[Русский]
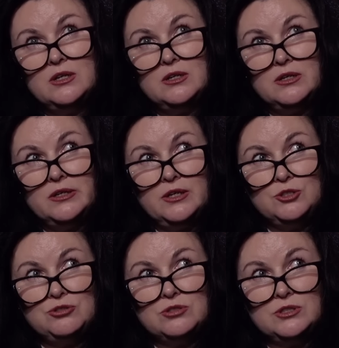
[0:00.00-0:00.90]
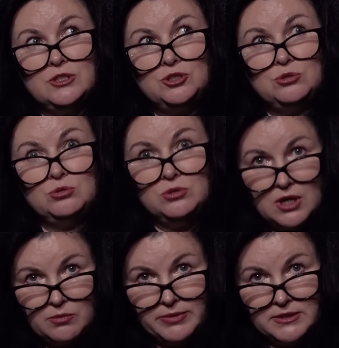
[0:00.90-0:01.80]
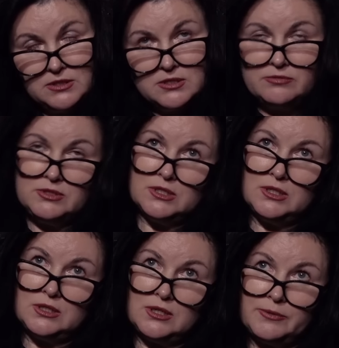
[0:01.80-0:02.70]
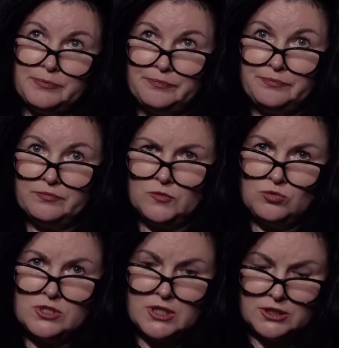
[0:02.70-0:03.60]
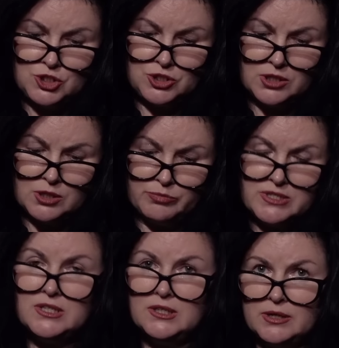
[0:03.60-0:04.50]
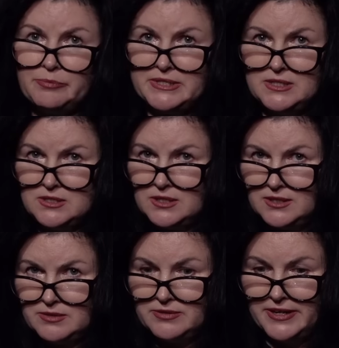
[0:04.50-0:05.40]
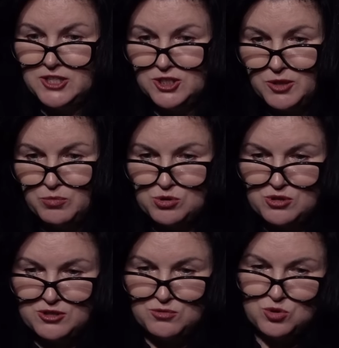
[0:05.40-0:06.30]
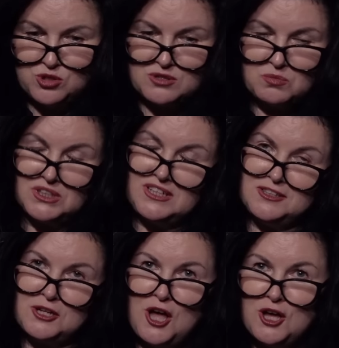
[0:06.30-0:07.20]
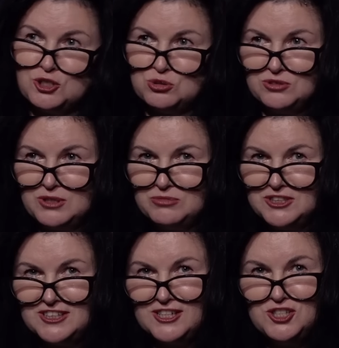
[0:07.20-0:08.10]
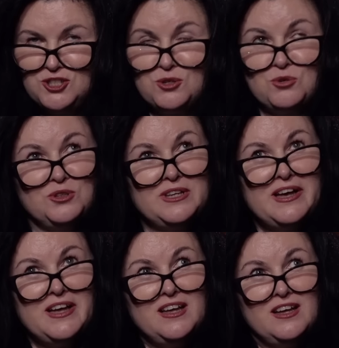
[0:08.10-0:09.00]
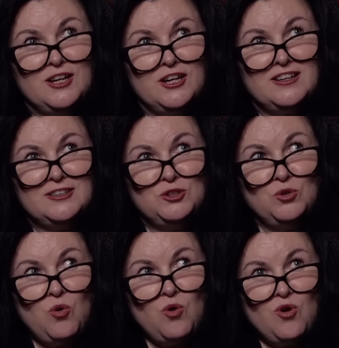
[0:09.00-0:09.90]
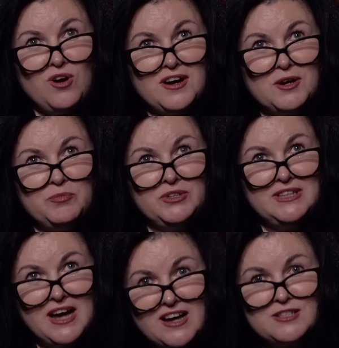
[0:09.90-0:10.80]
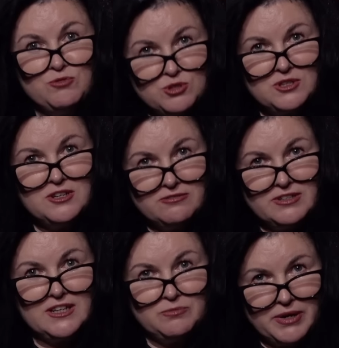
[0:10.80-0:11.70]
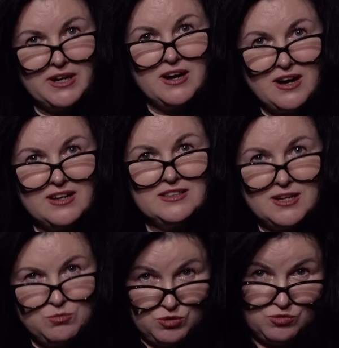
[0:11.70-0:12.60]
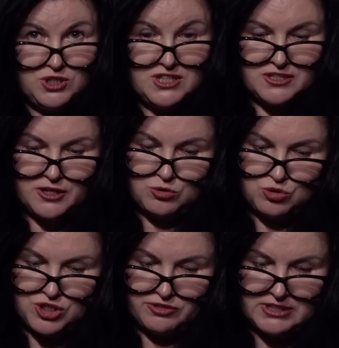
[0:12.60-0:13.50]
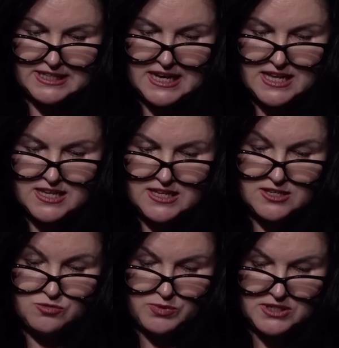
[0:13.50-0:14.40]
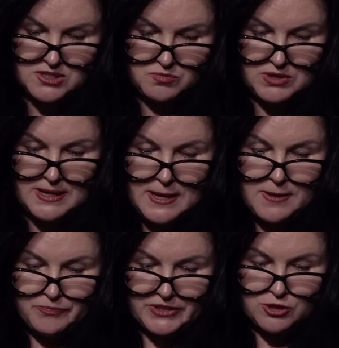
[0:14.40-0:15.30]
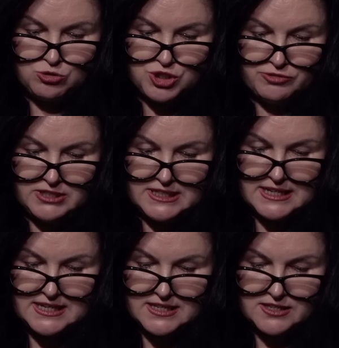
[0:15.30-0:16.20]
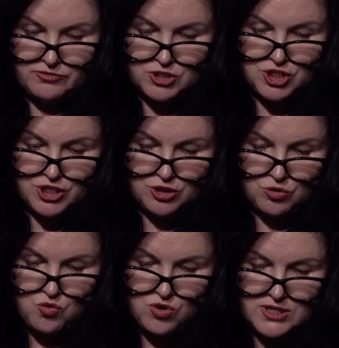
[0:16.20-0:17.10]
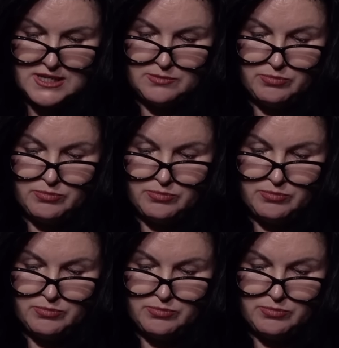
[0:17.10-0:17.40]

А, я хочу сказать, что у Трампа действительно ну, достаточно как бы сильная позиция. Я рейтинги просто сегодня смотрела, что он там где-то лидирует. А, но как бы да, звезды говорят, пока там у него есть хорошее влияние, есть в принципе хорошее влияние и в течение года, и